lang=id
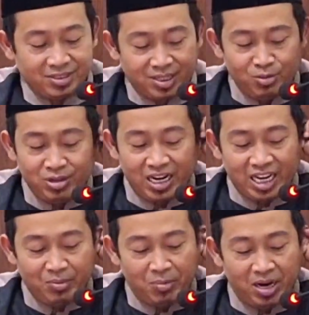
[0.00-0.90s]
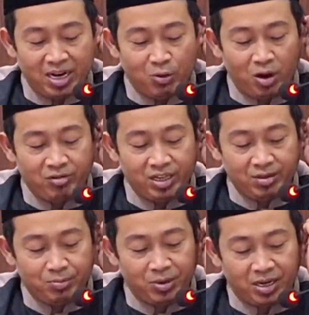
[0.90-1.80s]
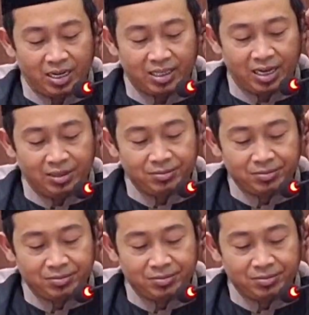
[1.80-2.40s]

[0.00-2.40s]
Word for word: Kemudian Imam An-Nawawi berkata,